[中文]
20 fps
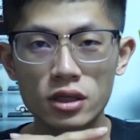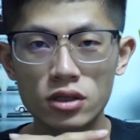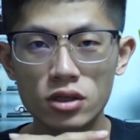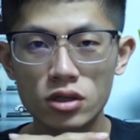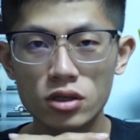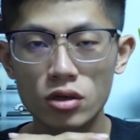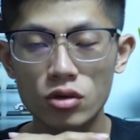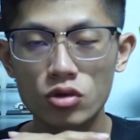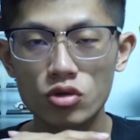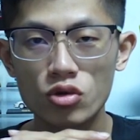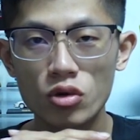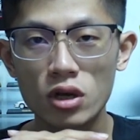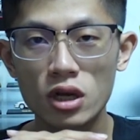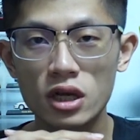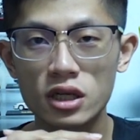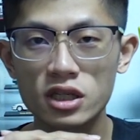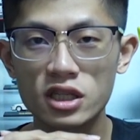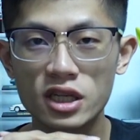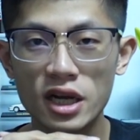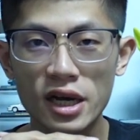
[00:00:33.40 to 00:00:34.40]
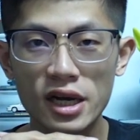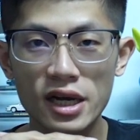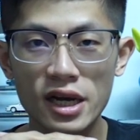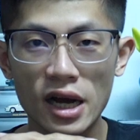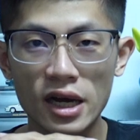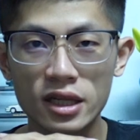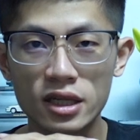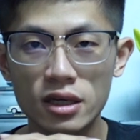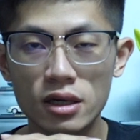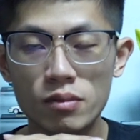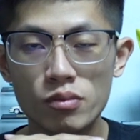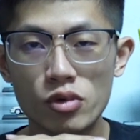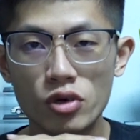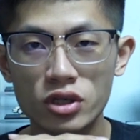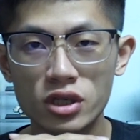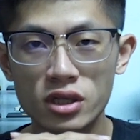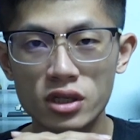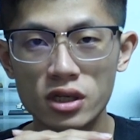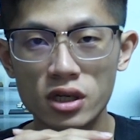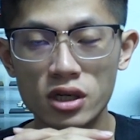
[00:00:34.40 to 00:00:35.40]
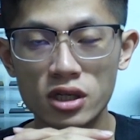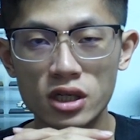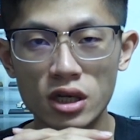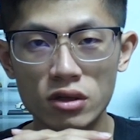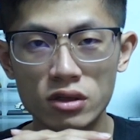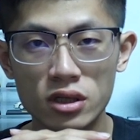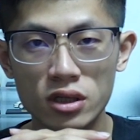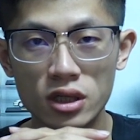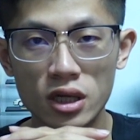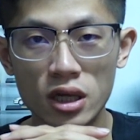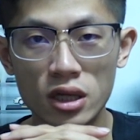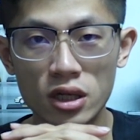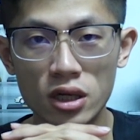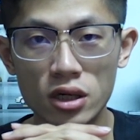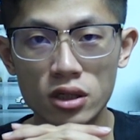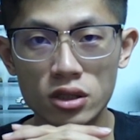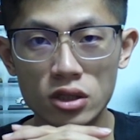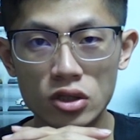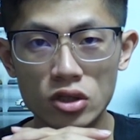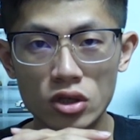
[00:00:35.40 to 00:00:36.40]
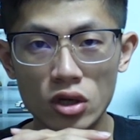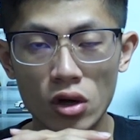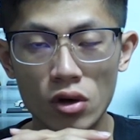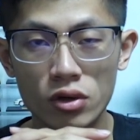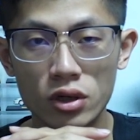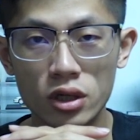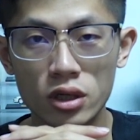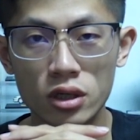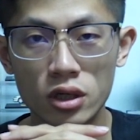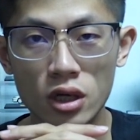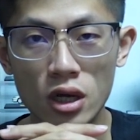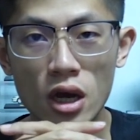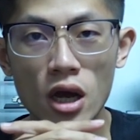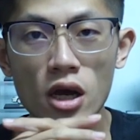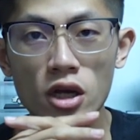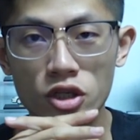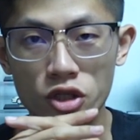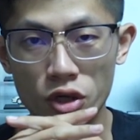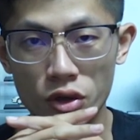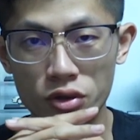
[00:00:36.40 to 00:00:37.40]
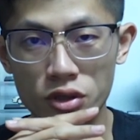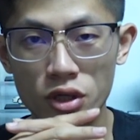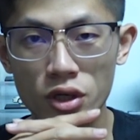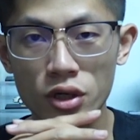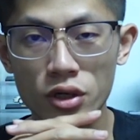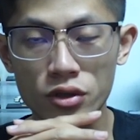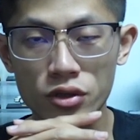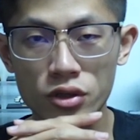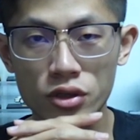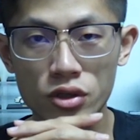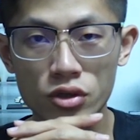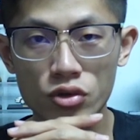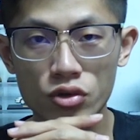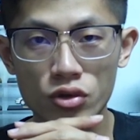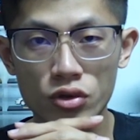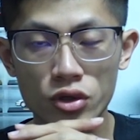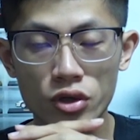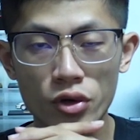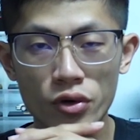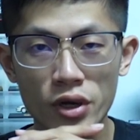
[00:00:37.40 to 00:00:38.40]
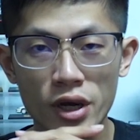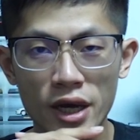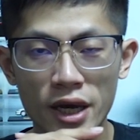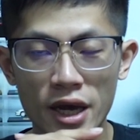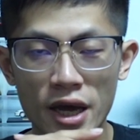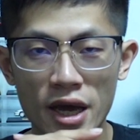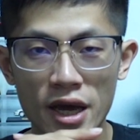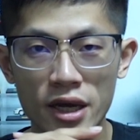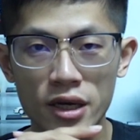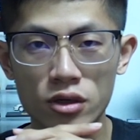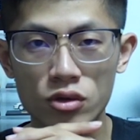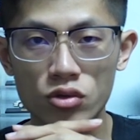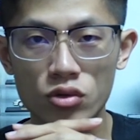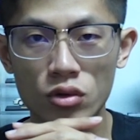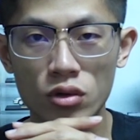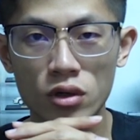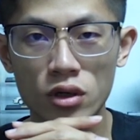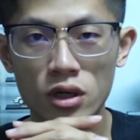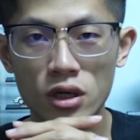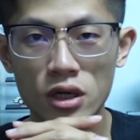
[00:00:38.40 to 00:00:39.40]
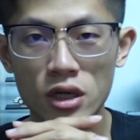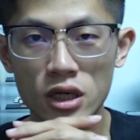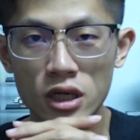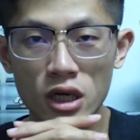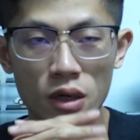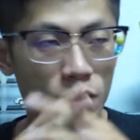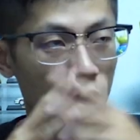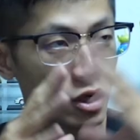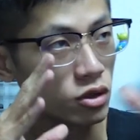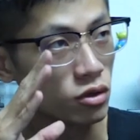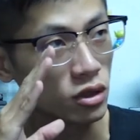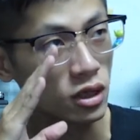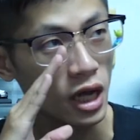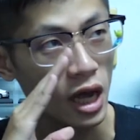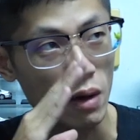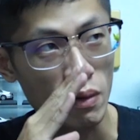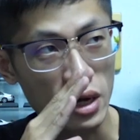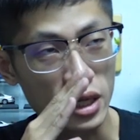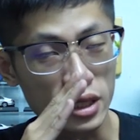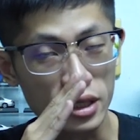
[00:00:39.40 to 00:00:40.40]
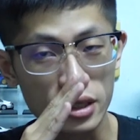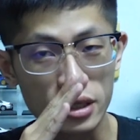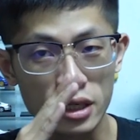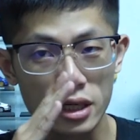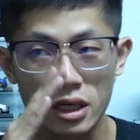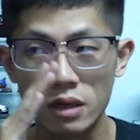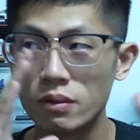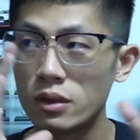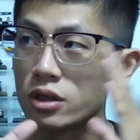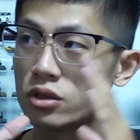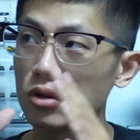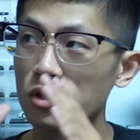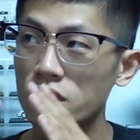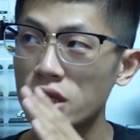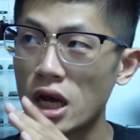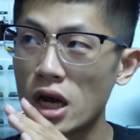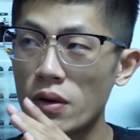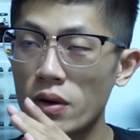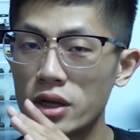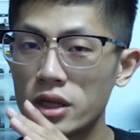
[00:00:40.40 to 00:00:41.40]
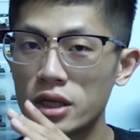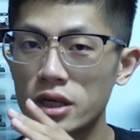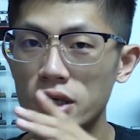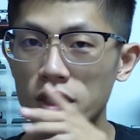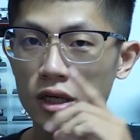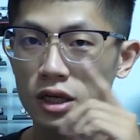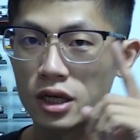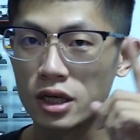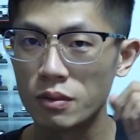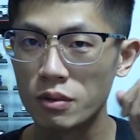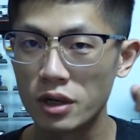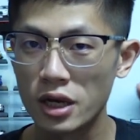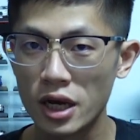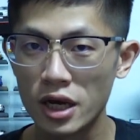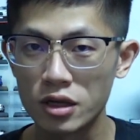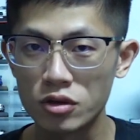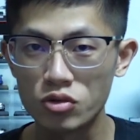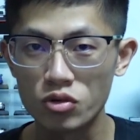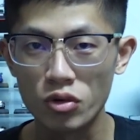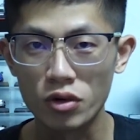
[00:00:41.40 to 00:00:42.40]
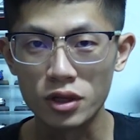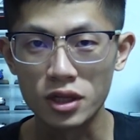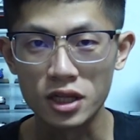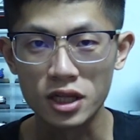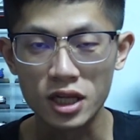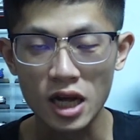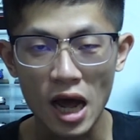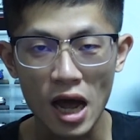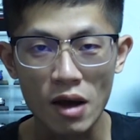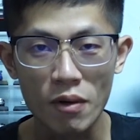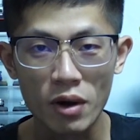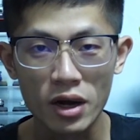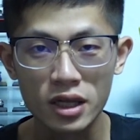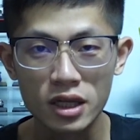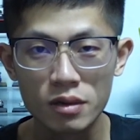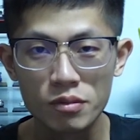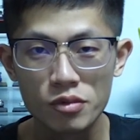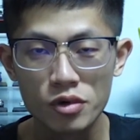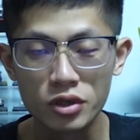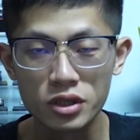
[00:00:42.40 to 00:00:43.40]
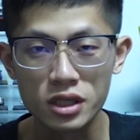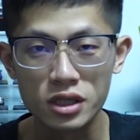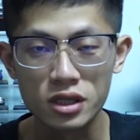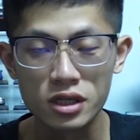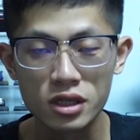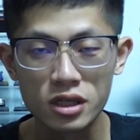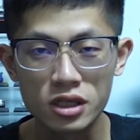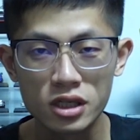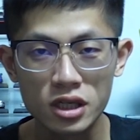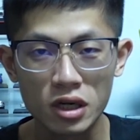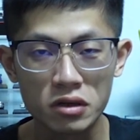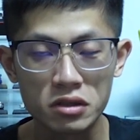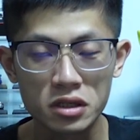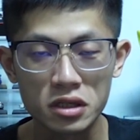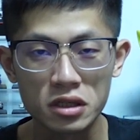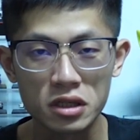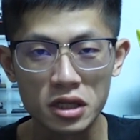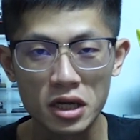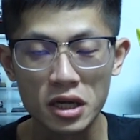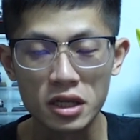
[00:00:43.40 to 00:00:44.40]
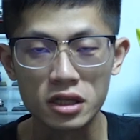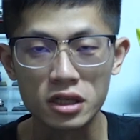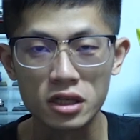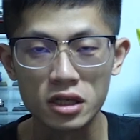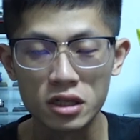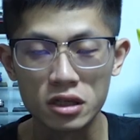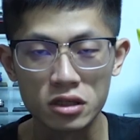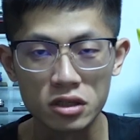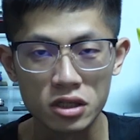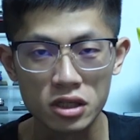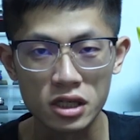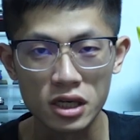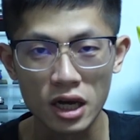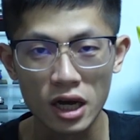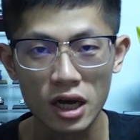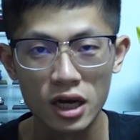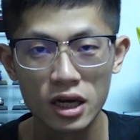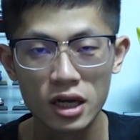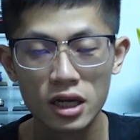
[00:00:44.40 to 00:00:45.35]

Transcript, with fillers: 自从做了香港的模型车小车店特辑之后呢，就有车友私讯留言给 Air 说，可不可以做台湾的？可不可以做台湾的？可不可以做台湾的模型车小车店特辑啊？